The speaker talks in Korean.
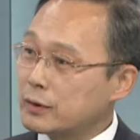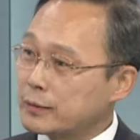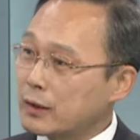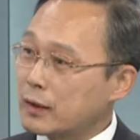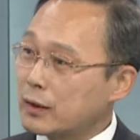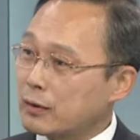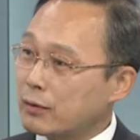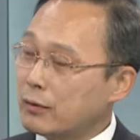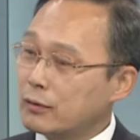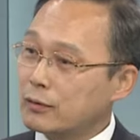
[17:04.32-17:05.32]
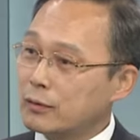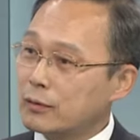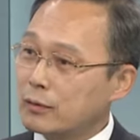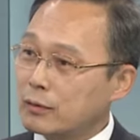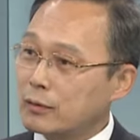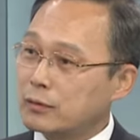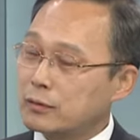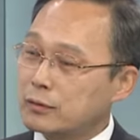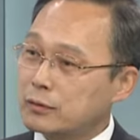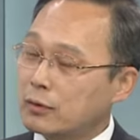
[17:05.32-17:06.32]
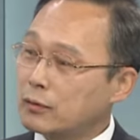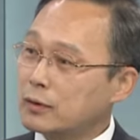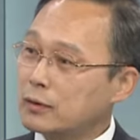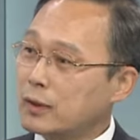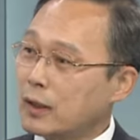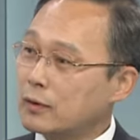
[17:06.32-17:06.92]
입장에 있고 또 그 전공의들은 아예